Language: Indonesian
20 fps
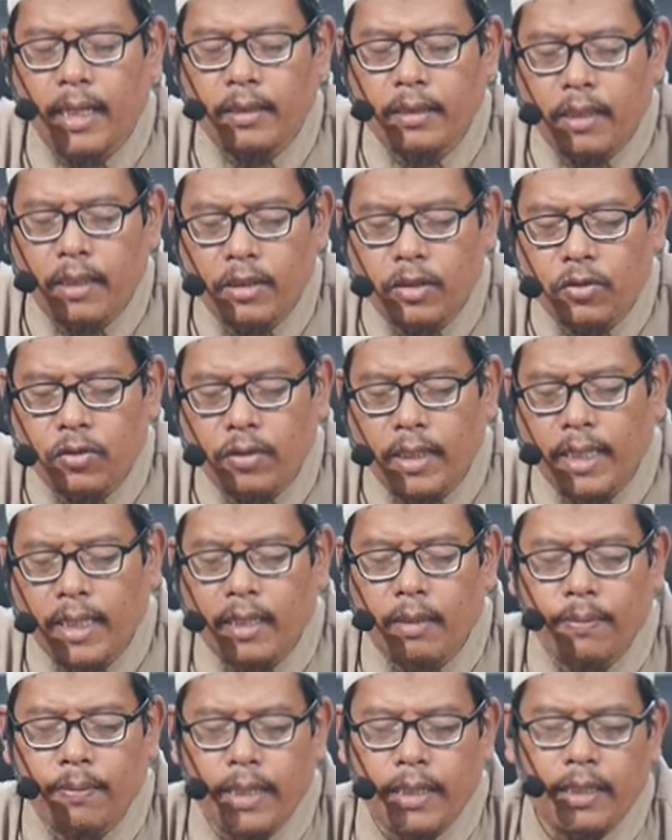tercurah
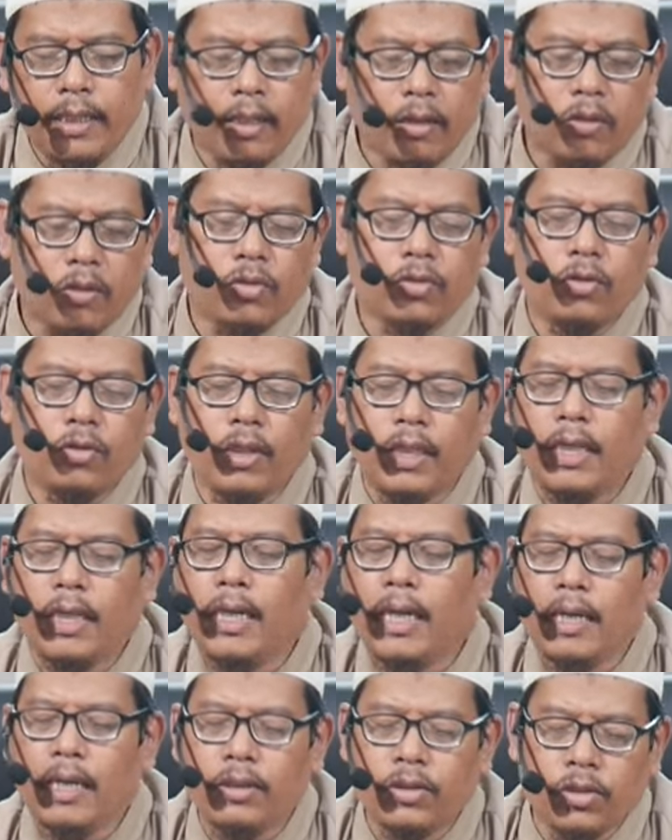kepada
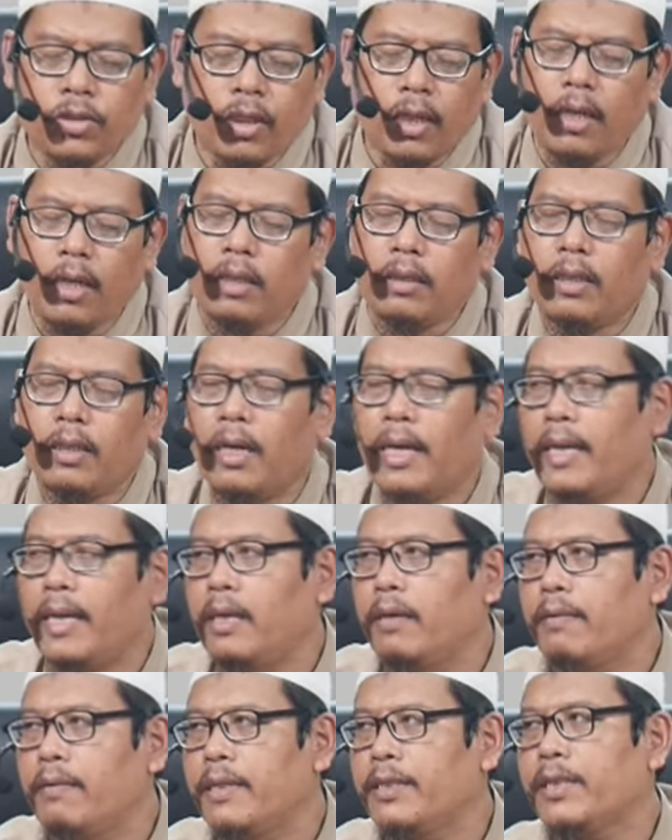Rasulullah sallallahu
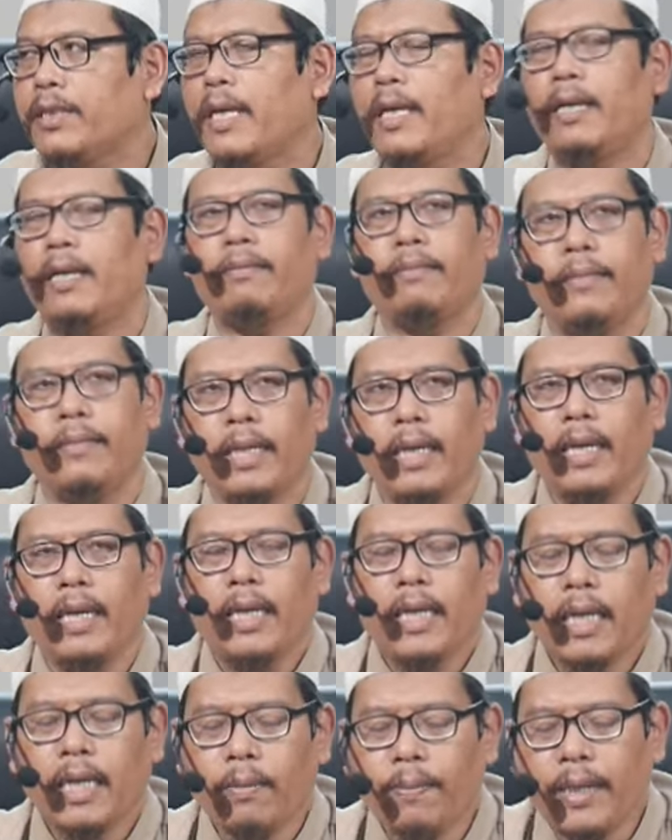alaihi wasallam,
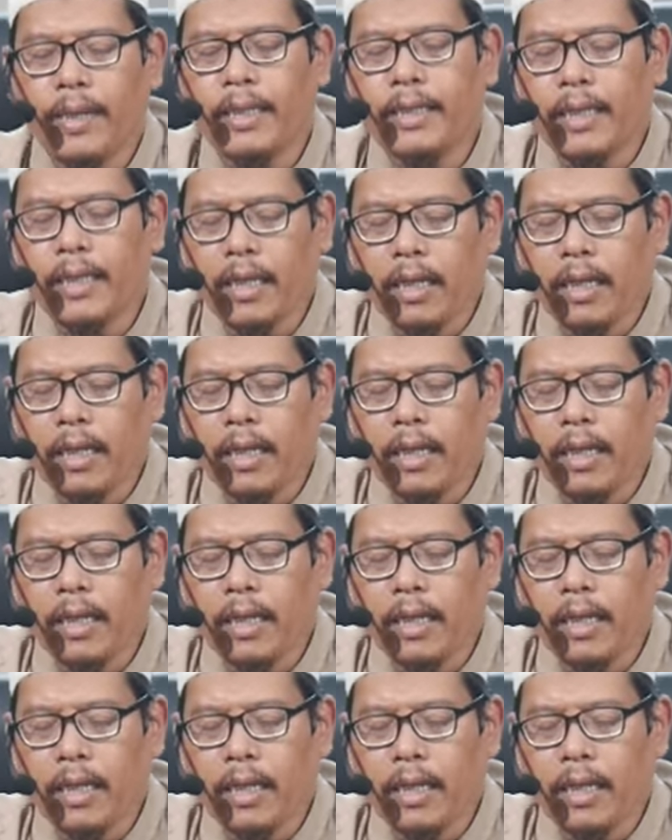kepada